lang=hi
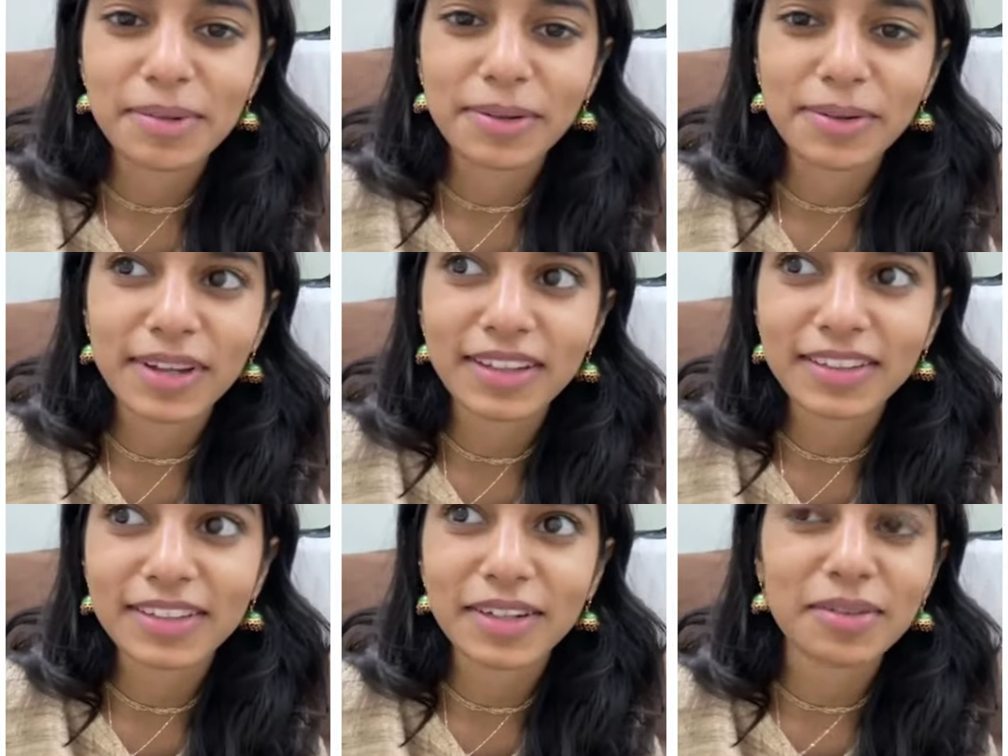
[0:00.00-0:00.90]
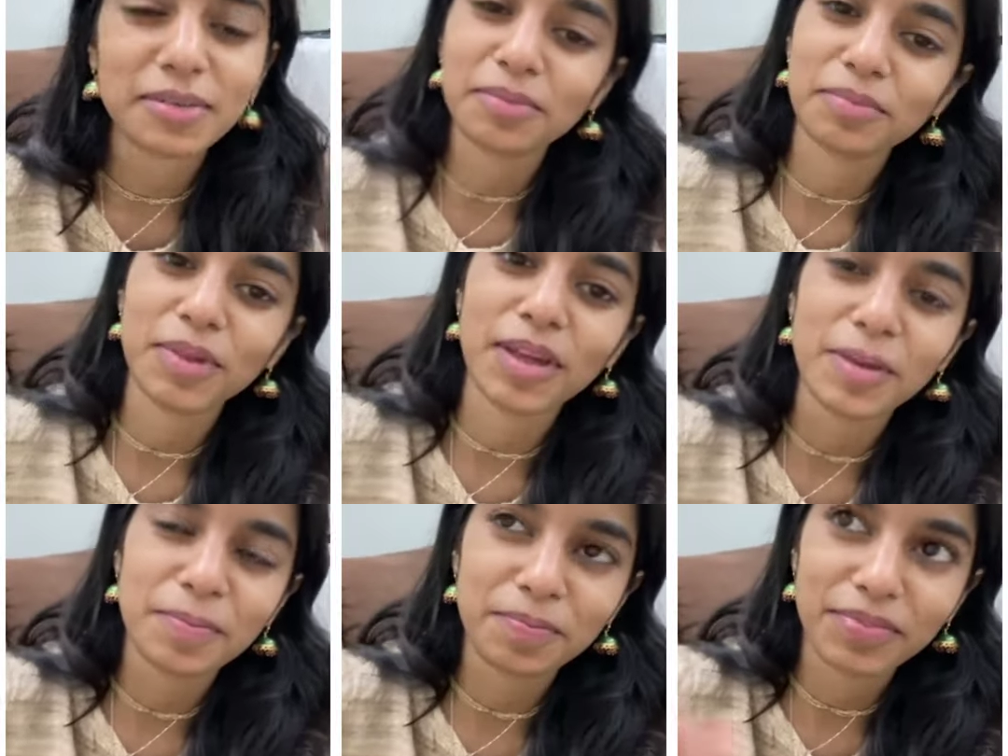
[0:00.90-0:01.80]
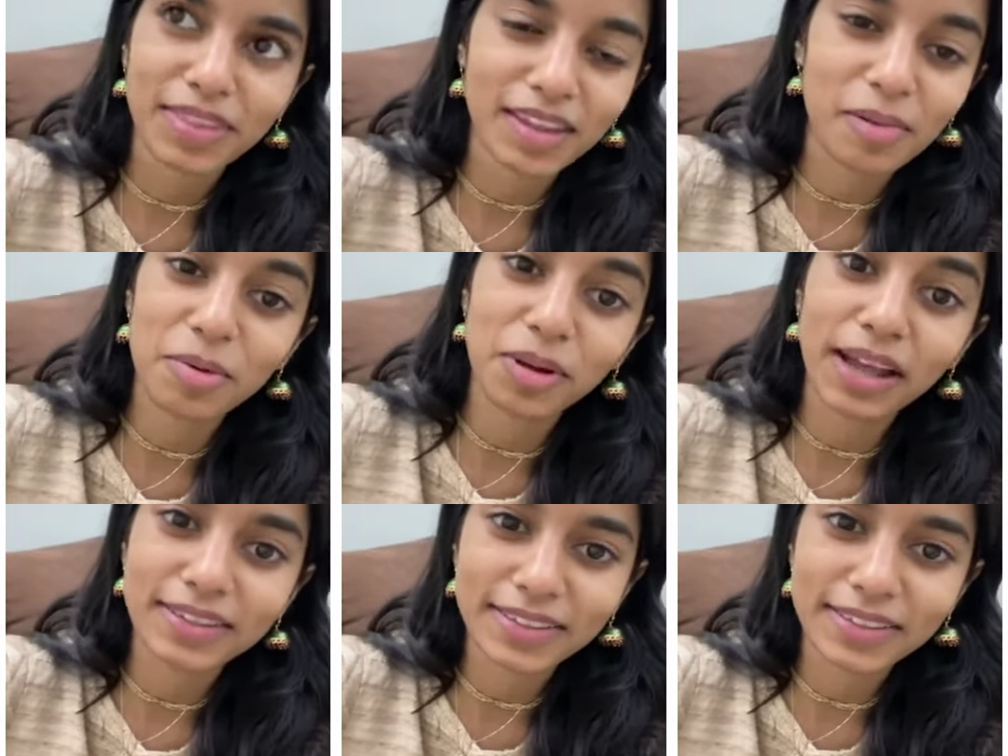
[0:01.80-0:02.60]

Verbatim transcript: बिल्कुल अंत तक मैं हम लोग गाते